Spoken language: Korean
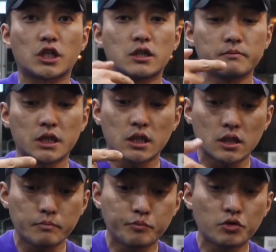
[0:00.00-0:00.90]
뒤꿈치
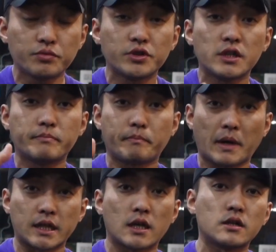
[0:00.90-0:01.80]
끝부분을
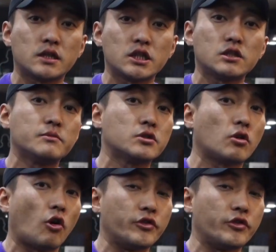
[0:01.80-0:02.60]
바닥을 찍으면서